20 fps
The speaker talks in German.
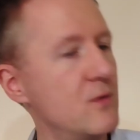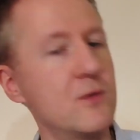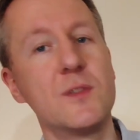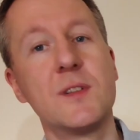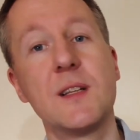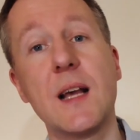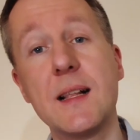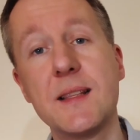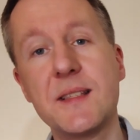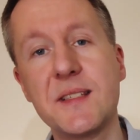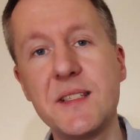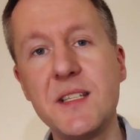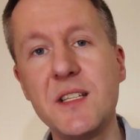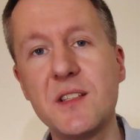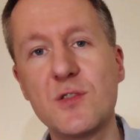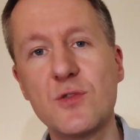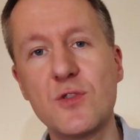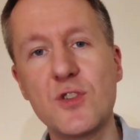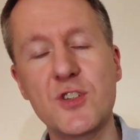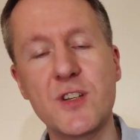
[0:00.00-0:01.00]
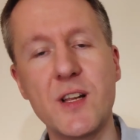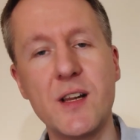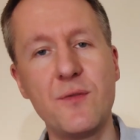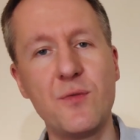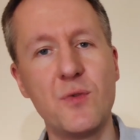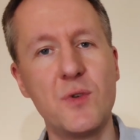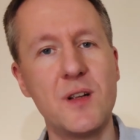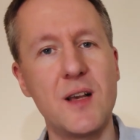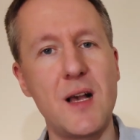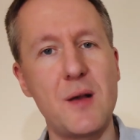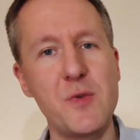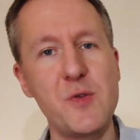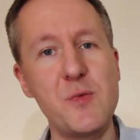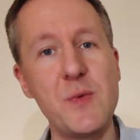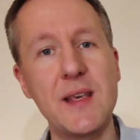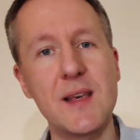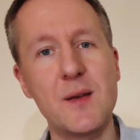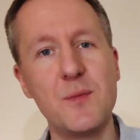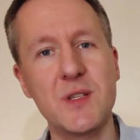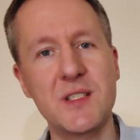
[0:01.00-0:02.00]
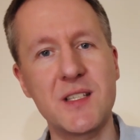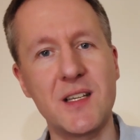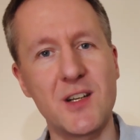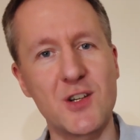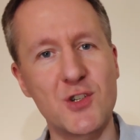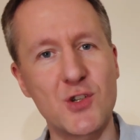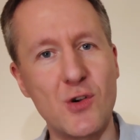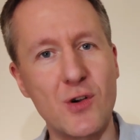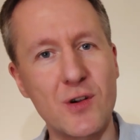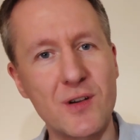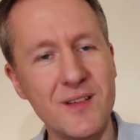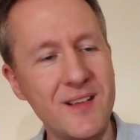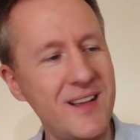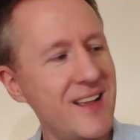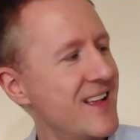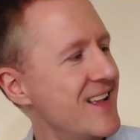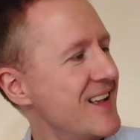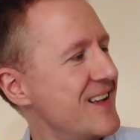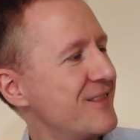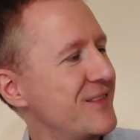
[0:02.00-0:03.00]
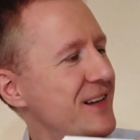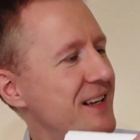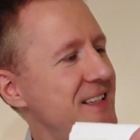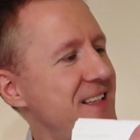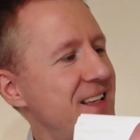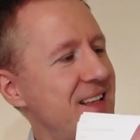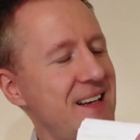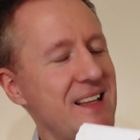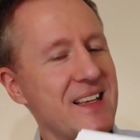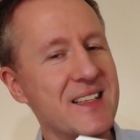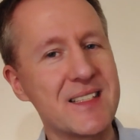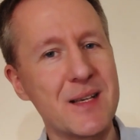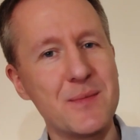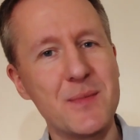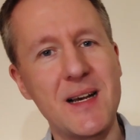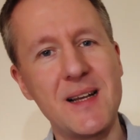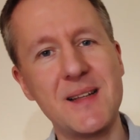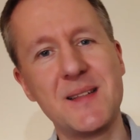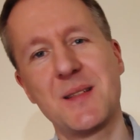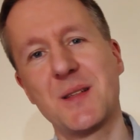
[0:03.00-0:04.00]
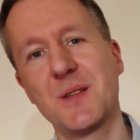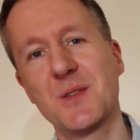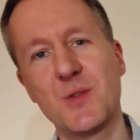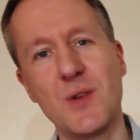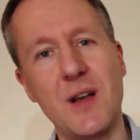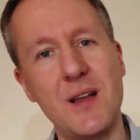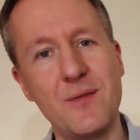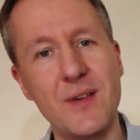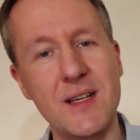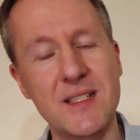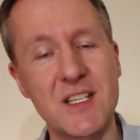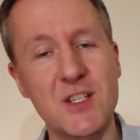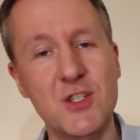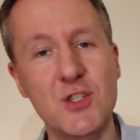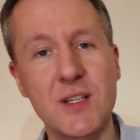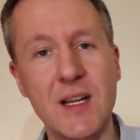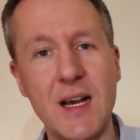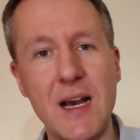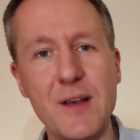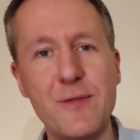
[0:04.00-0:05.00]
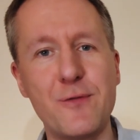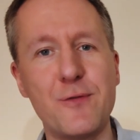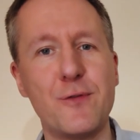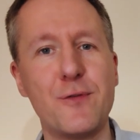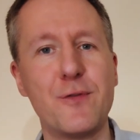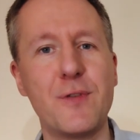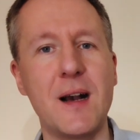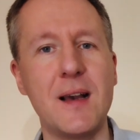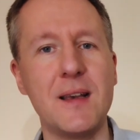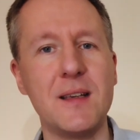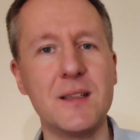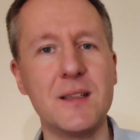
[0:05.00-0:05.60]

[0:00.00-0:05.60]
und als die zugestellt wurde, habe ich mich ein bisschen erschrocken, weil hier links am Rand so ein weißer Streifen frei